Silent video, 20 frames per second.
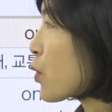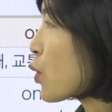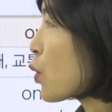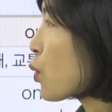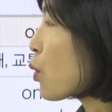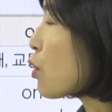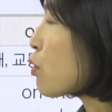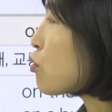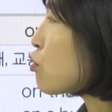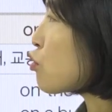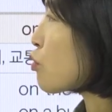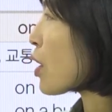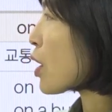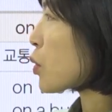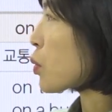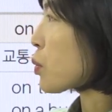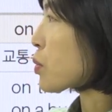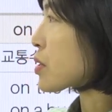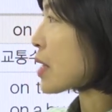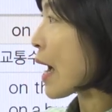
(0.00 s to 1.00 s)
이런 류의
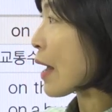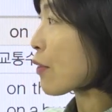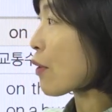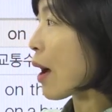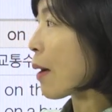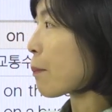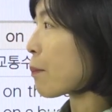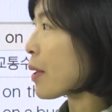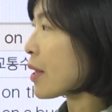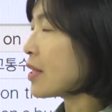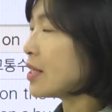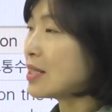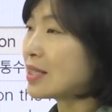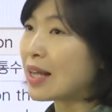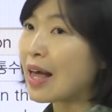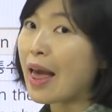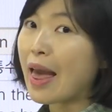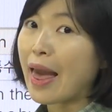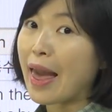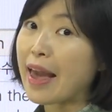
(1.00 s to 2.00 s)
동 단어 앞에는
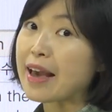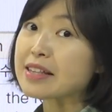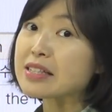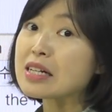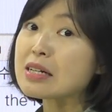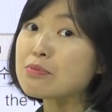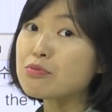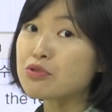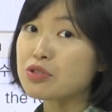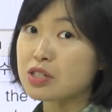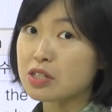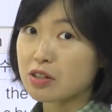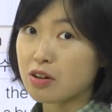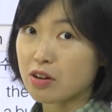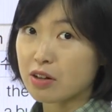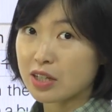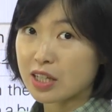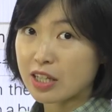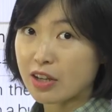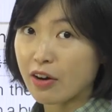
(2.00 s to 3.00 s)
at을 붙일
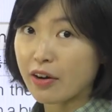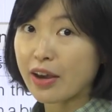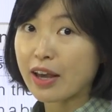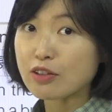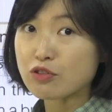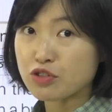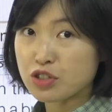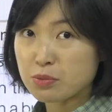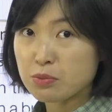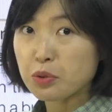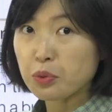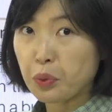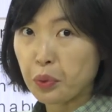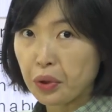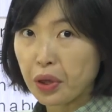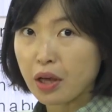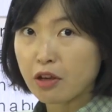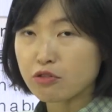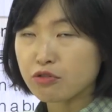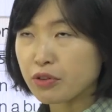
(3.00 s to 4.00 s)
걸 기억해 주시면
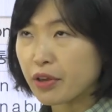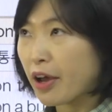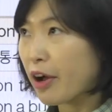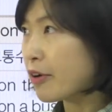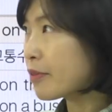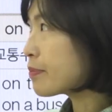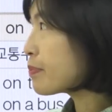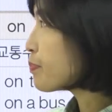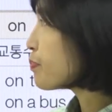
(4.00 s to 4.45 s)
되겠고요.